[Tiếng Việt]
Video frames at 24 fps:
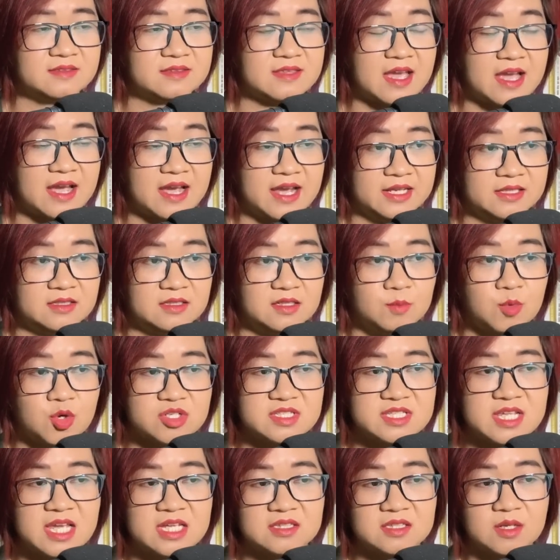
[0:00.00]
tài từ một
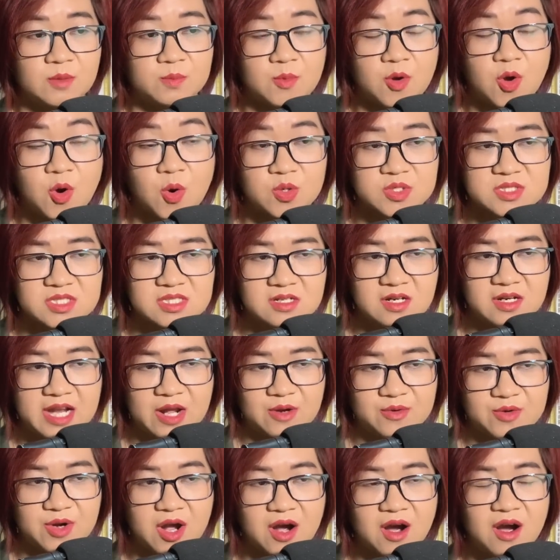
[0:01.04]
gia tộc cổ xưa
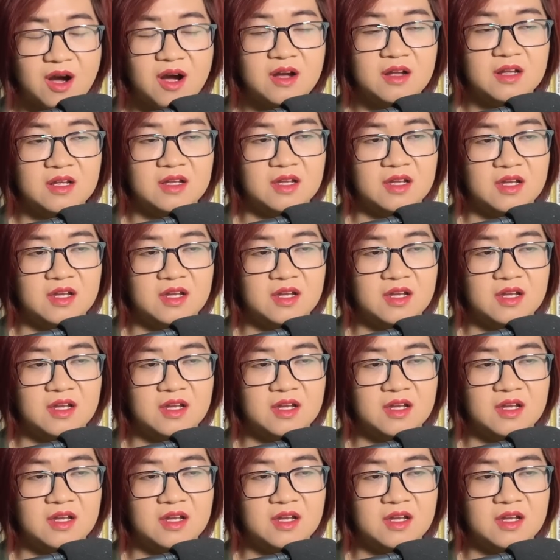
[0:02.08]
nào đó,